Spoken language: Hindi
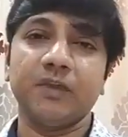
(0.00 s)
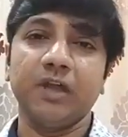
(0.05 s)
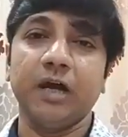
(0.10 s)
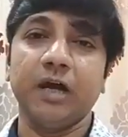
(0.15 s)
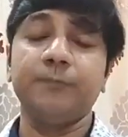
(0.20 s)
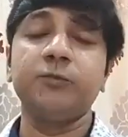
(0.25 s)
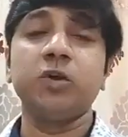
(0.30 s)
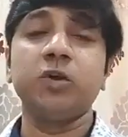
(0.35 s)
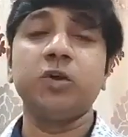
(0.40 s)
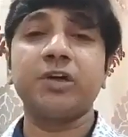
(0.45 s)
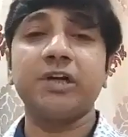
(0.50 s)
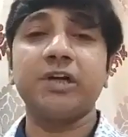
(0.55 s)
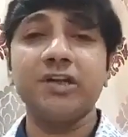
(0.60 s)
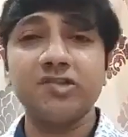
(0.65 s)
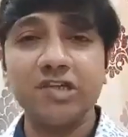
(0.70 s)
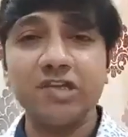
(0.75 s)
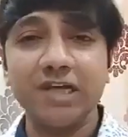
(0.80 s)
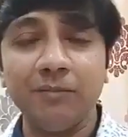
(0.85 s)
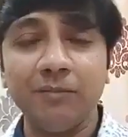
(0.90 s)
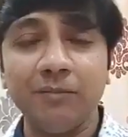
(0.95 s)
अब तो
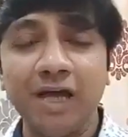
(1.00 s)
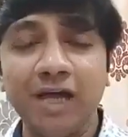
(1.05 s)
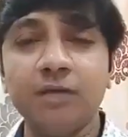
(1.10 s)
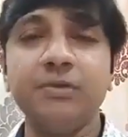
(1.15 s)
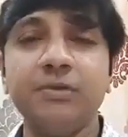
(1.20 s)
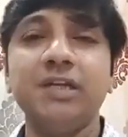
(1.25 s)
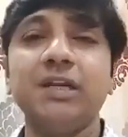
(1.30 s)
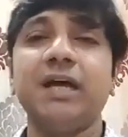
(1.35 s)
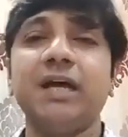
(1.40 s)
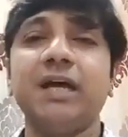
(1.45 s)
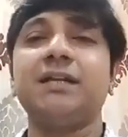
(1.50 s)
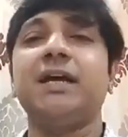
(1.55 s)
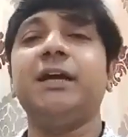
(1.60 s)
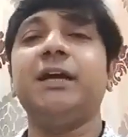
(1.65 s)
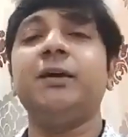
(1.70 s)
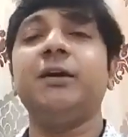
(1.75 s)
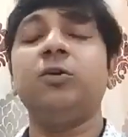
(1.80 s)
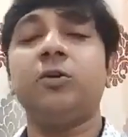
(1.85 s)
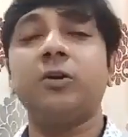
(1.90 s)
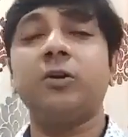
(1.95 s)
कच्चा माल भी लाना
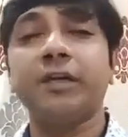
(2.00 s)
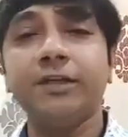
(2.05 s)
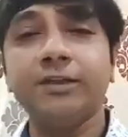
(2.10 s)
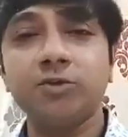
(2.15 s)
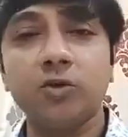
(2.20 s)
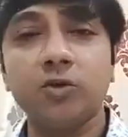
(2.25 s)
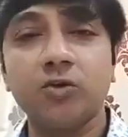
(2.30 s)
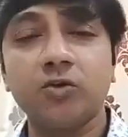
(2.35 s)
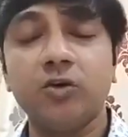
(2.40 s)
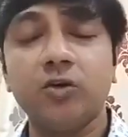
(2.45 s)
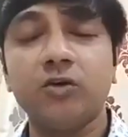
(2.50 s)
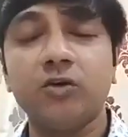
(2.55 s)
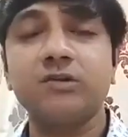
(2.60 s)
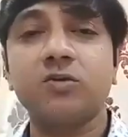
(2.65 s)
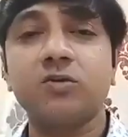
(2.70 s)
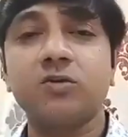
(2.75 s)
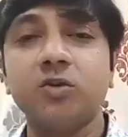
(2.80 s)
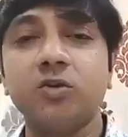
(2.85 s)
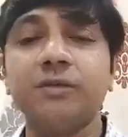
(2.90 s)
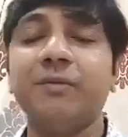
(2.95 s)
है और ईंटों को
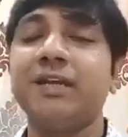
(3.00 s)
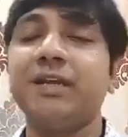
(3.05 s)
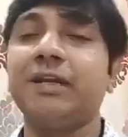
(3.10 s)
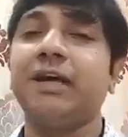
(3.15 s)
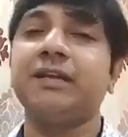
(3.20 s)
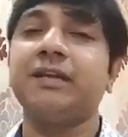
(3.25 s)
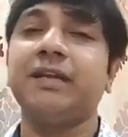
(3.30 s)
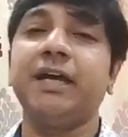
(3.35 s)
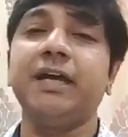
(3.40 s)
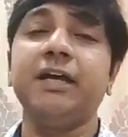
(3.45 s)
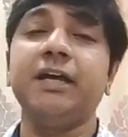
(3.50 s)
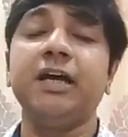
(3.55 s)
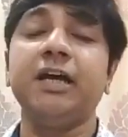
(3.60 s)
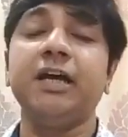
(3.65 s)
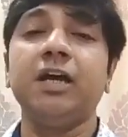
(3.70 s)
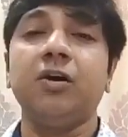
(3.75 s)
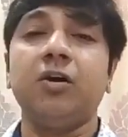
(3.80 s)
खुद बनाना है